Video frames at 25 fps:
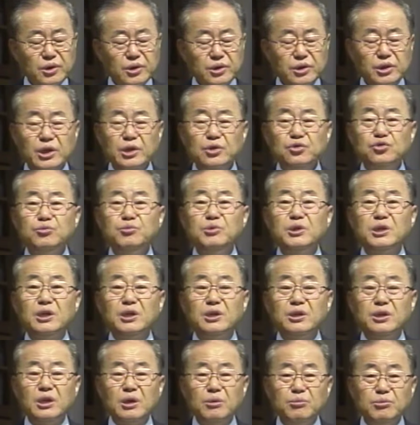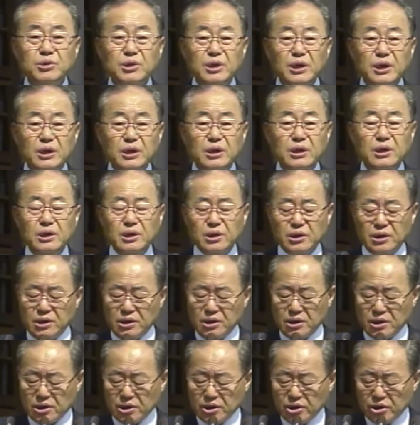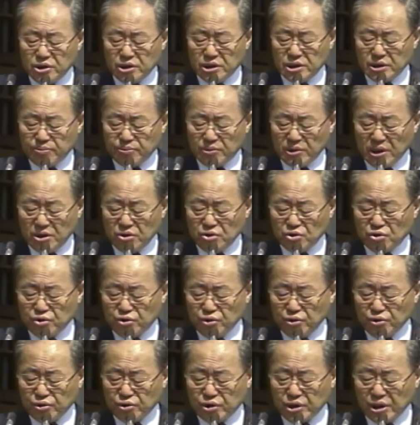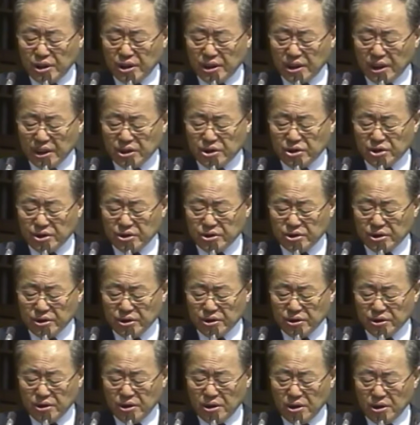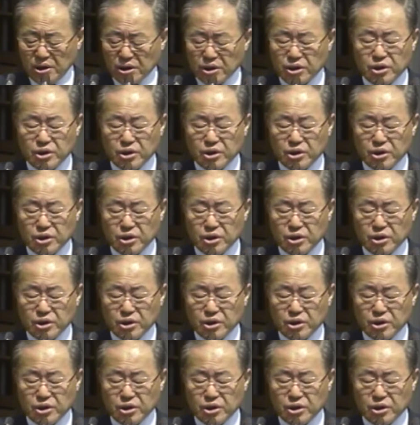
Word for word: 예수 믿기 때문에 그런 집단 수용소에 갇혀서